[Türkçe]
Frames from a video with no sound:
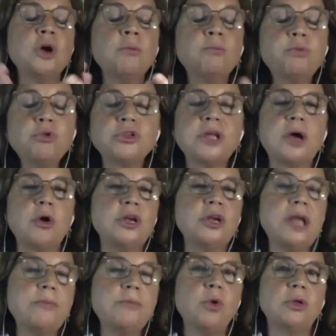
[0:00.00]
Burada
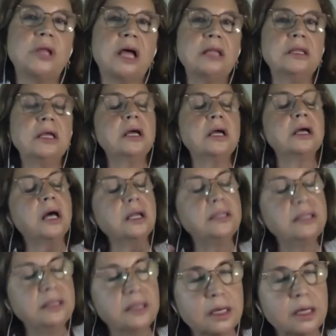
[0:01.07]
önemli olan
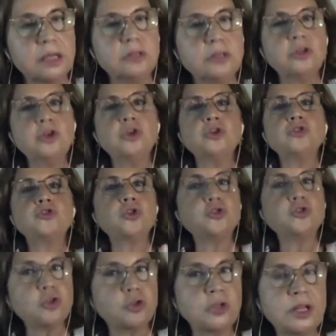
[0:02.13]
kadınların,
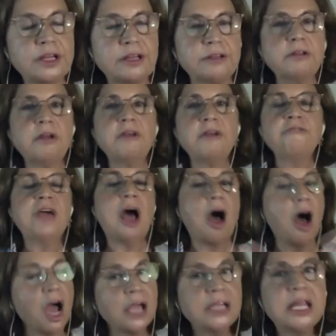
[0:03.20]
çocukların ve
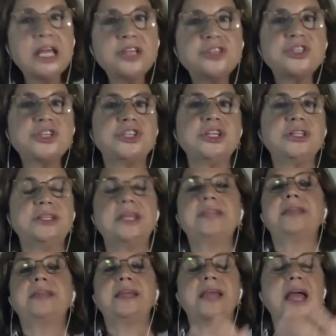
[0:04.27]
aile içi
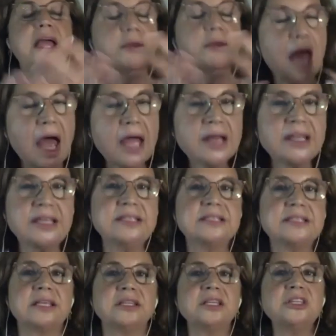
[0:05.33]
şiddetteki her
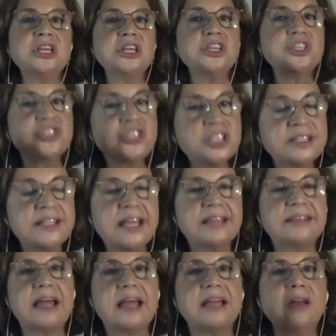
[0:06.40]
insanın
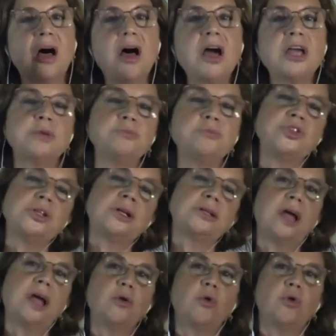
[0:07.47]
şiddetten,
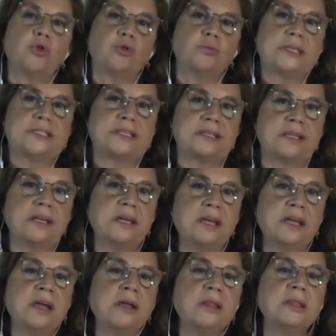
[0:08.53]
ayrımcılıktan korunmasını
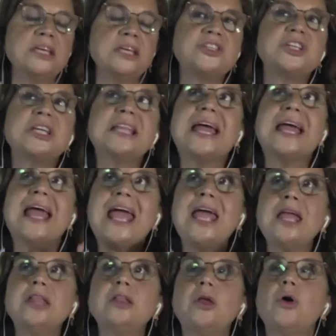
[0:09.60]
için
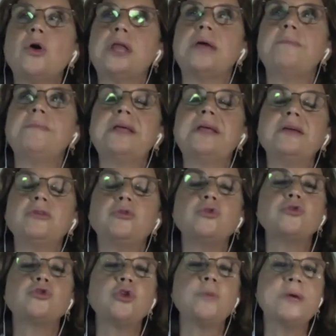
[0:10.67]
en önemli,
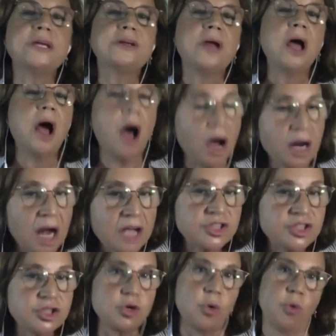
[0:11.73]
güçlü bir
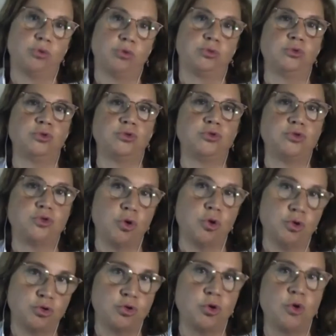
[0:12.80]
araç olduğunu
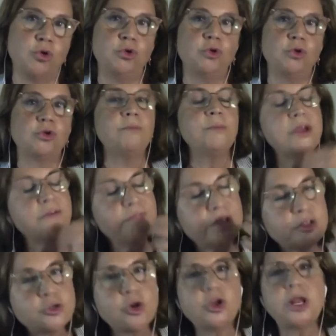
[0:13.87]
e, söylüyorum ve
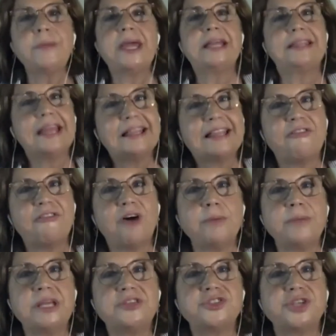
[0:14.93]
söylemeye de
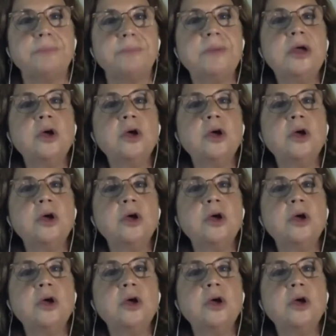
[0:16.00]
devam edeceğim.